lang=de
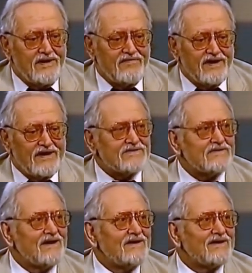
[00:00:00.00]
der
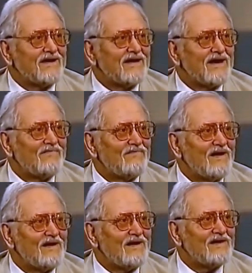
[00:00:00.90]
Vergessenheit
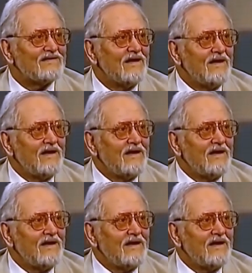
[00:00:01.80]
anheimfallen lassen,